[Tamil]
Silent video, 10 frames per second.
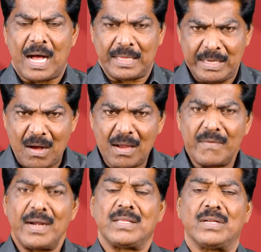அதிகார
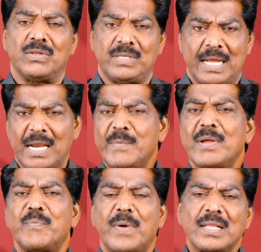வேலை தரும் நிறைய
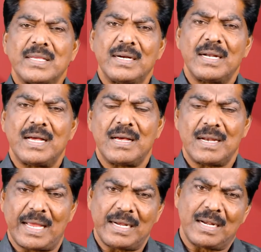பேர் பார்த்திங்கன்னா
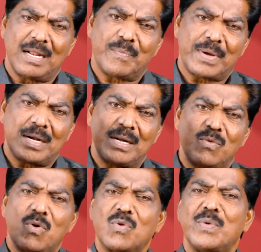நைட்டில் பன்னெண்டு
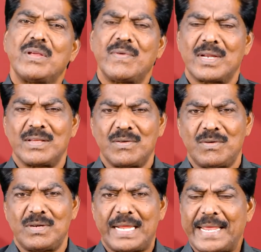ஒரு மணி வரைக்கும்
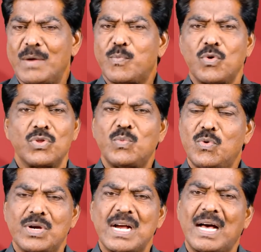நிறைய
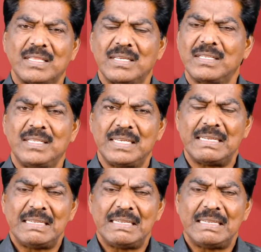பொழுதுபோக்கு அது இது